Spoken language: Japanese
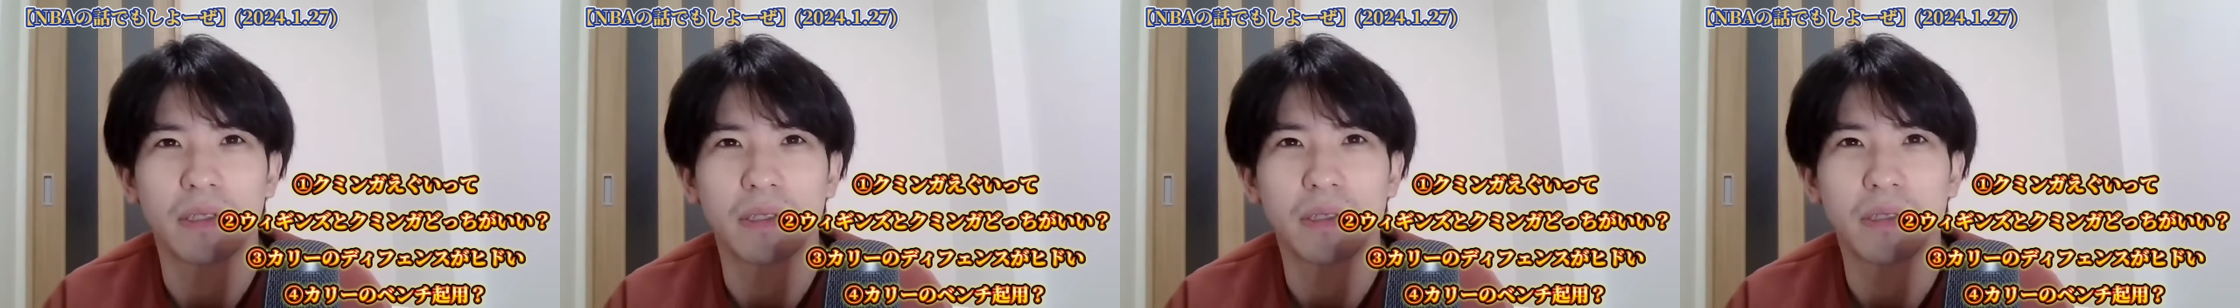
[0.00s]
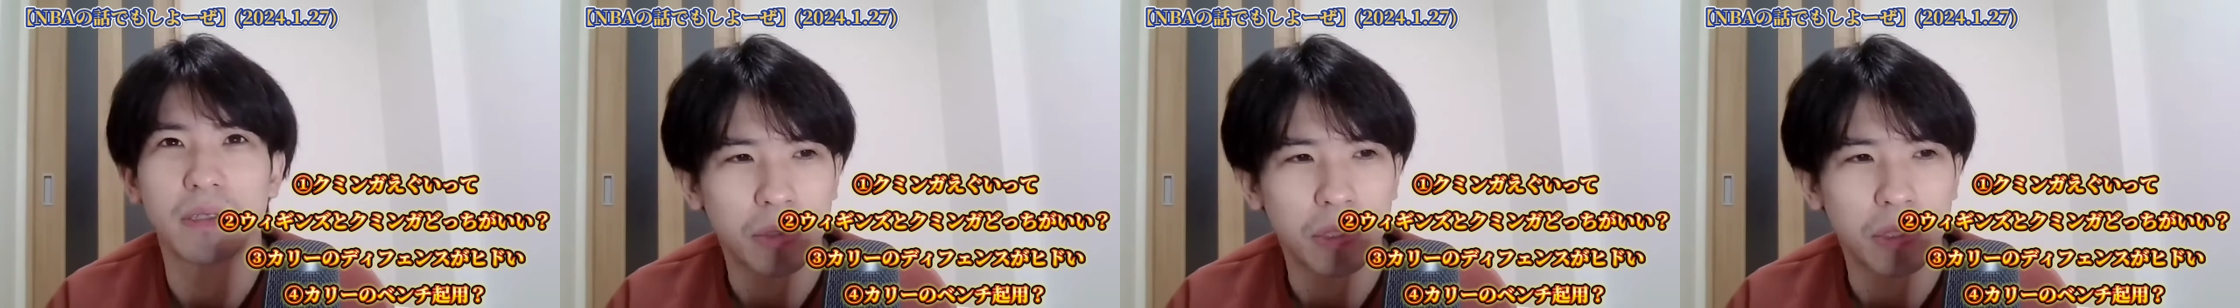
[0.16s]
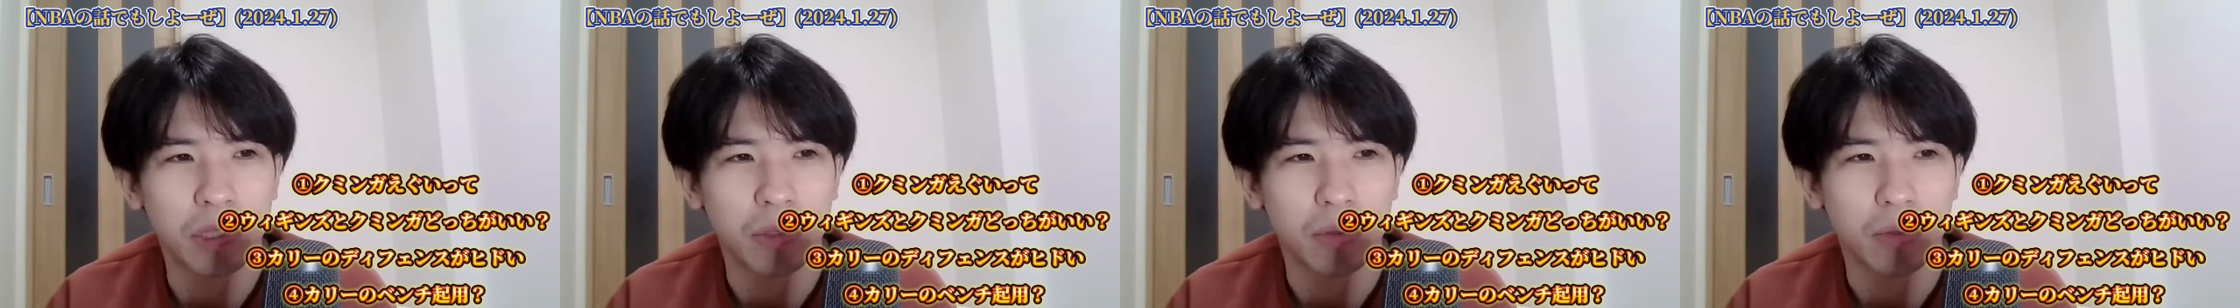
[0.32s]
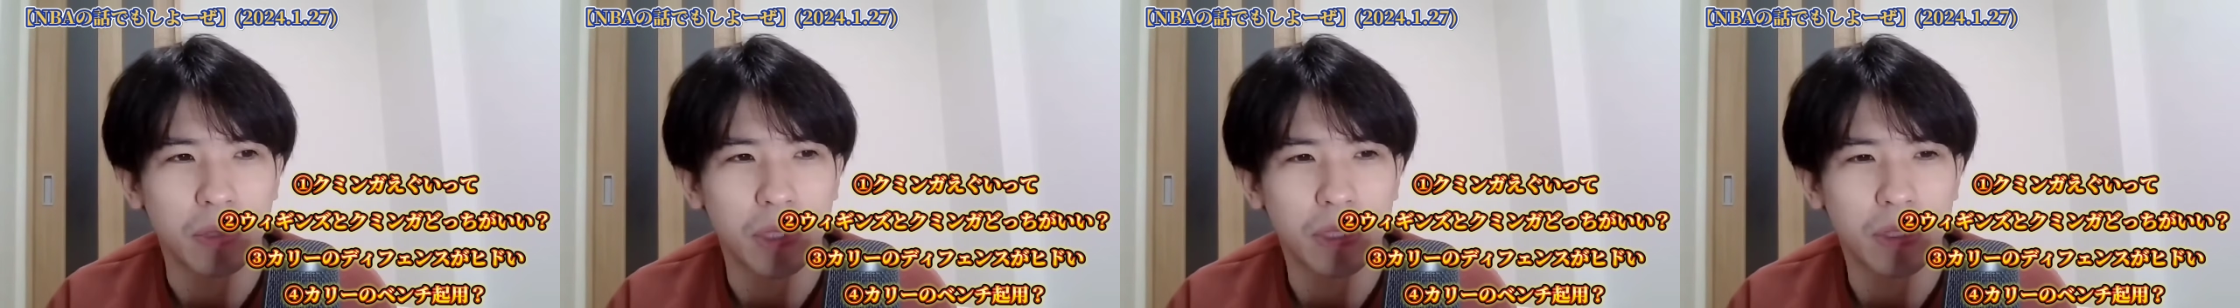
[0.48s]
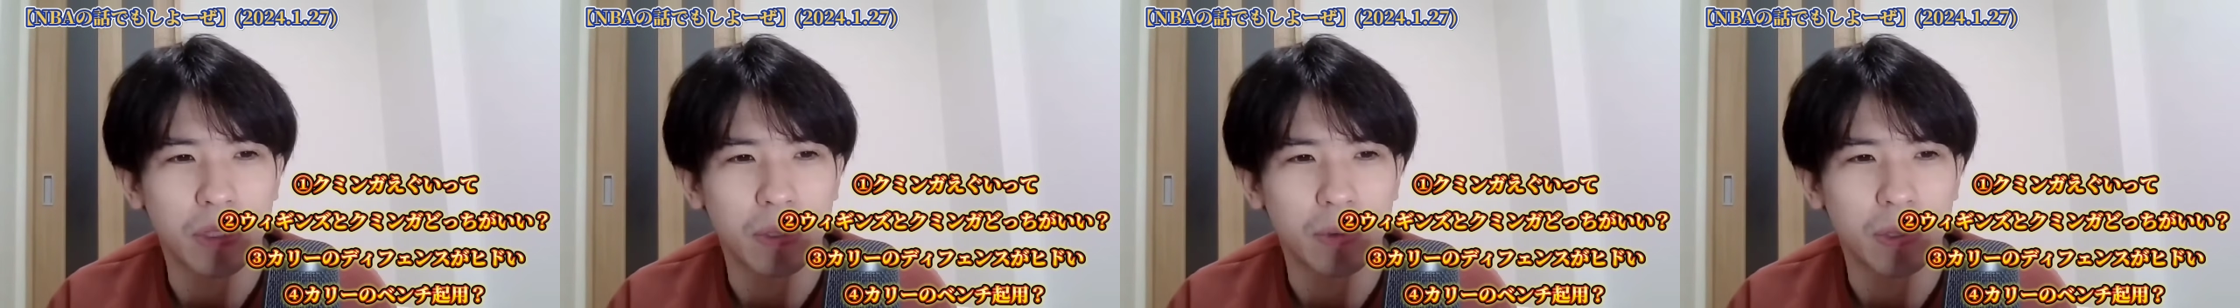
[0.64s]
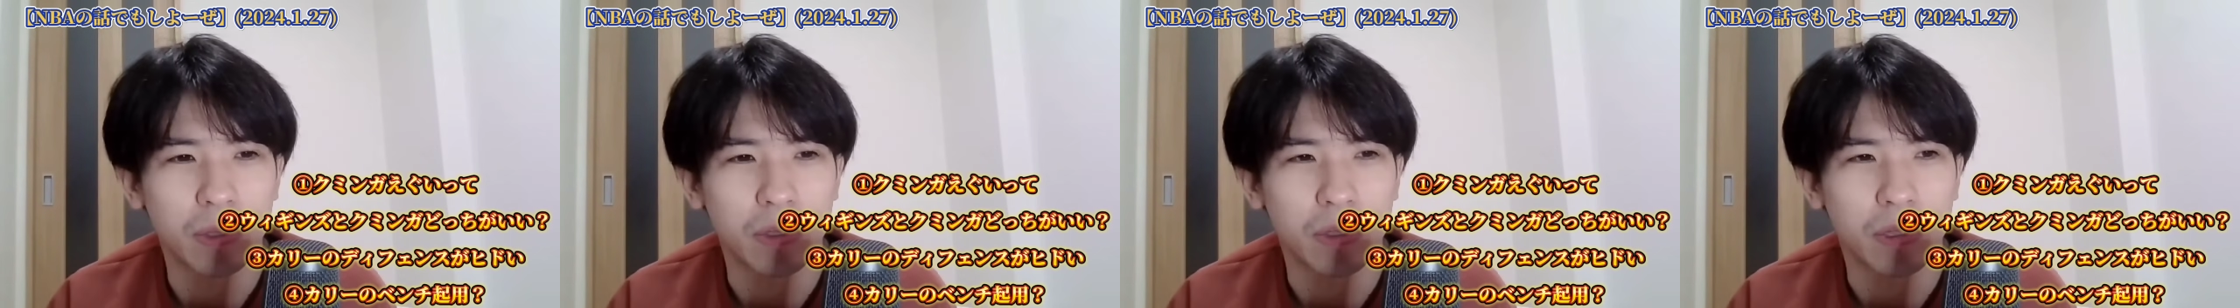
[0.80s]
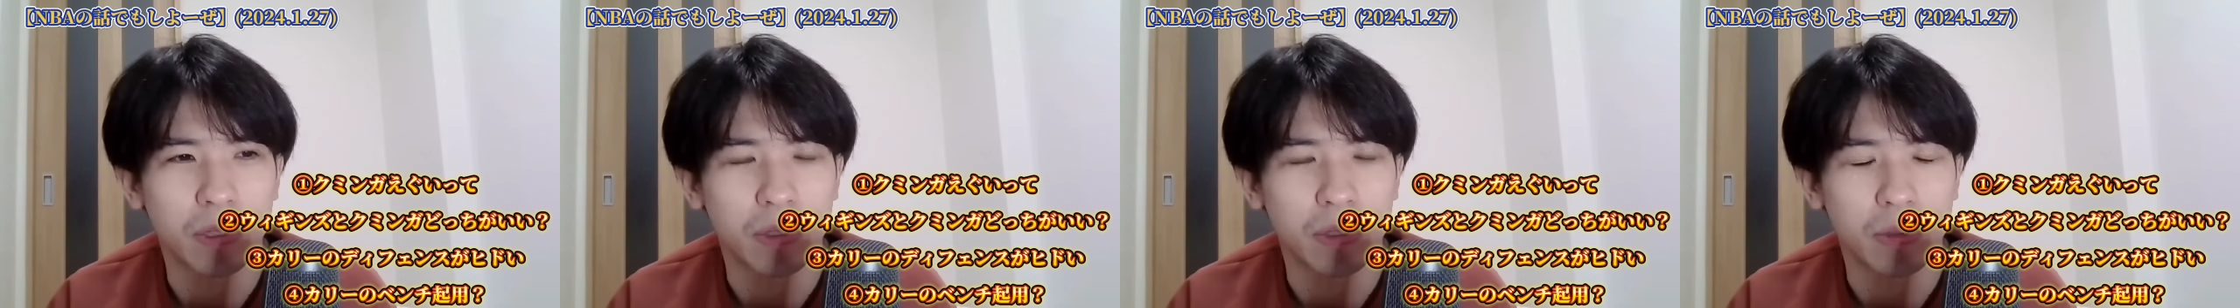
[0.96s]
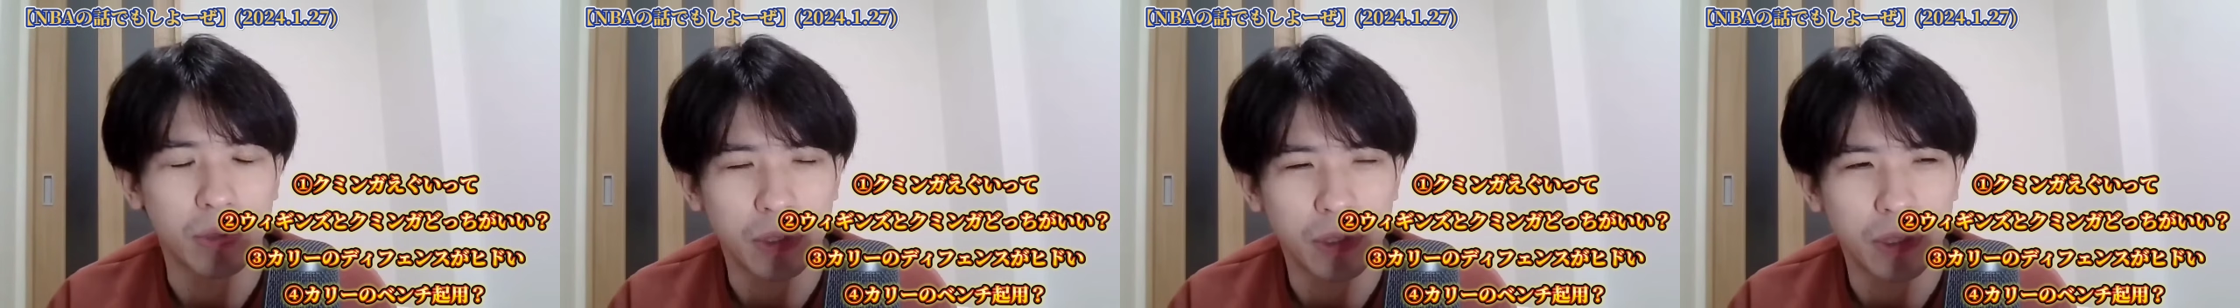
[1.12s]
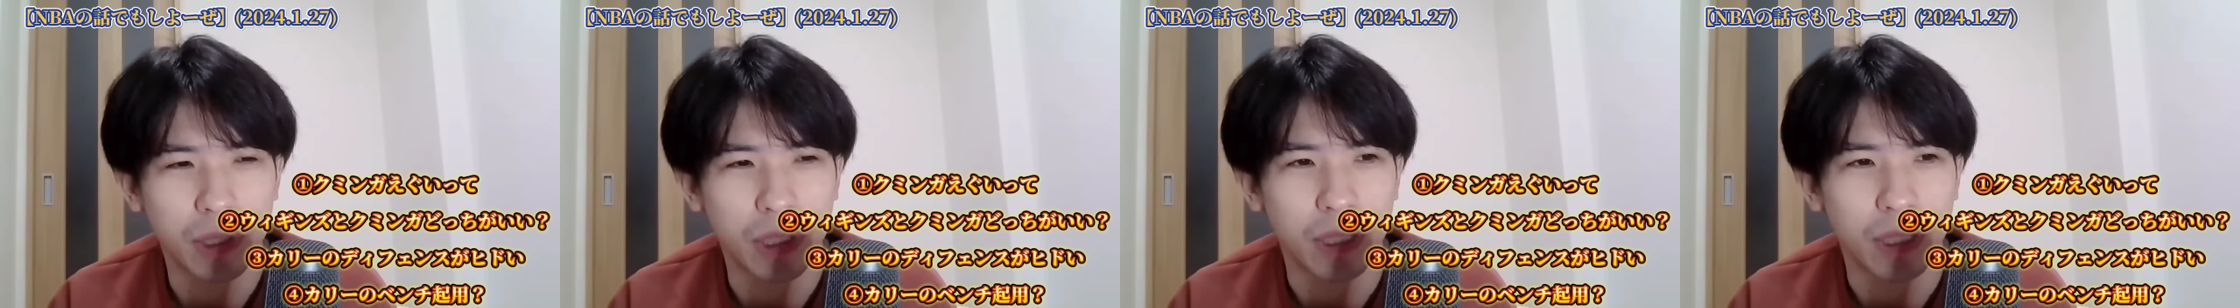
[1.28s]
当時のウェストブルック
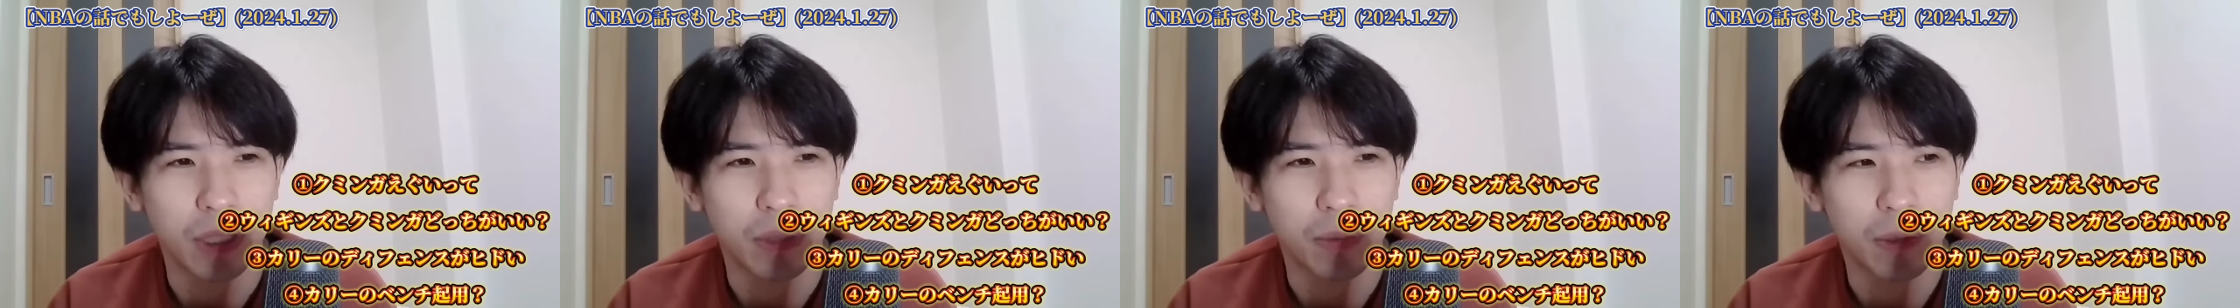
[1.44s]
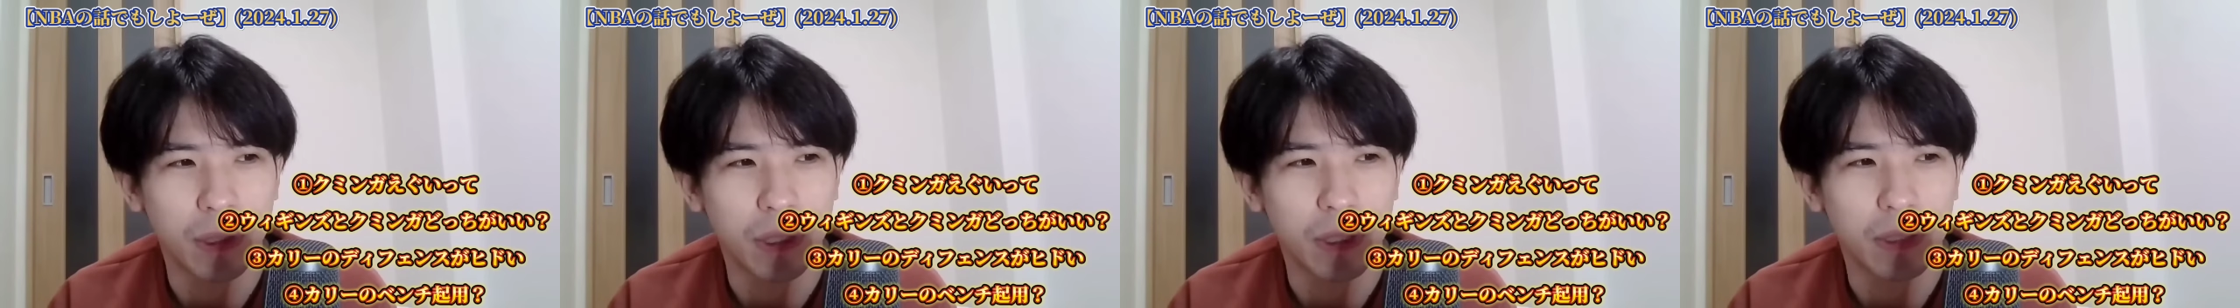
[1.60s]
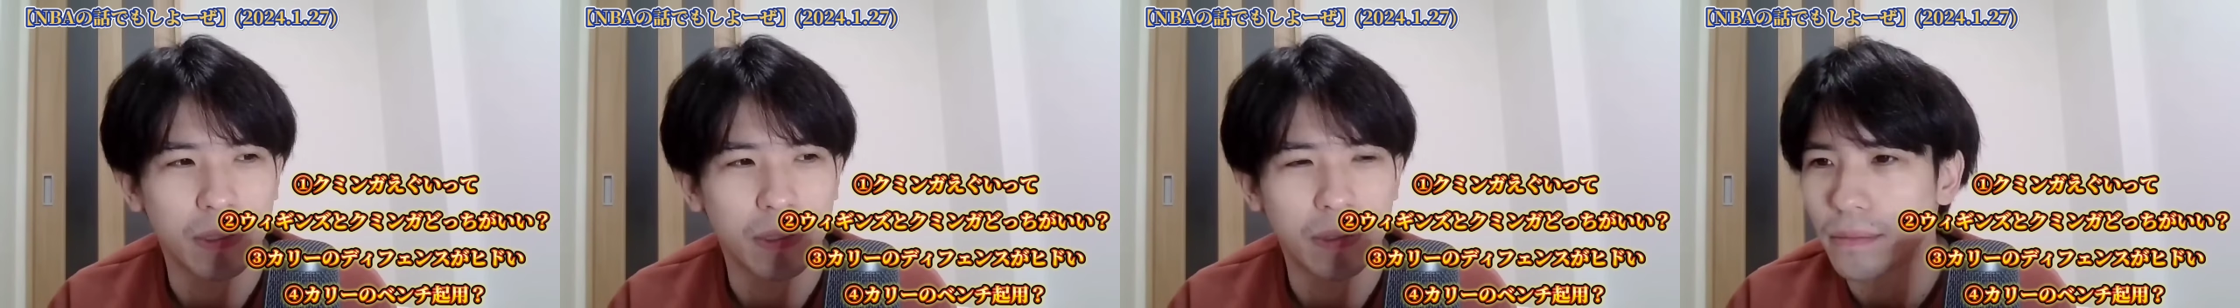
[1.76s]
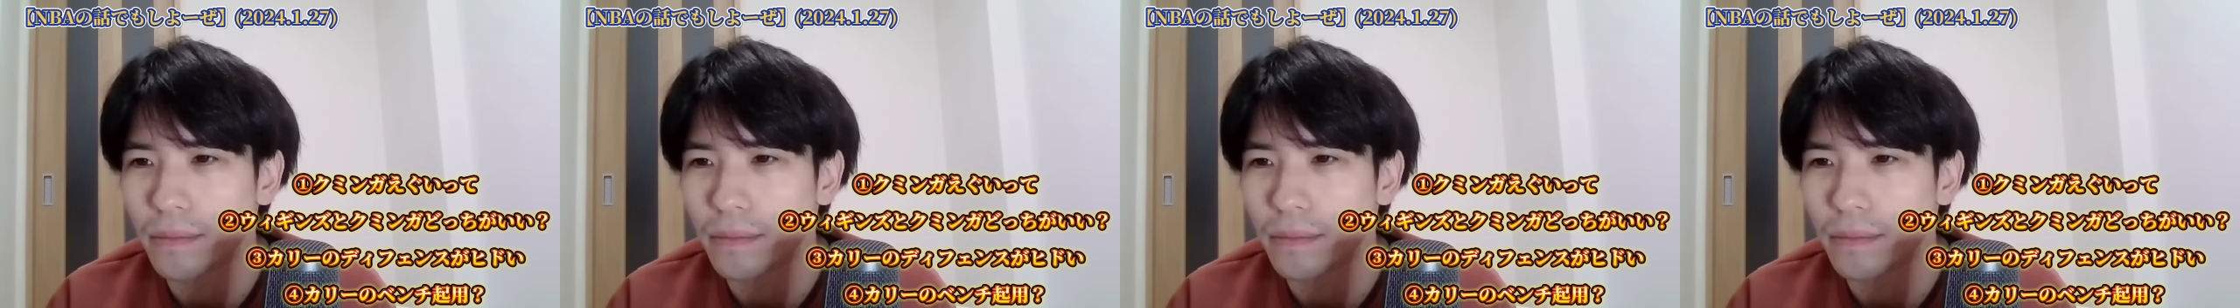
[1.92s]
すごすぎたもん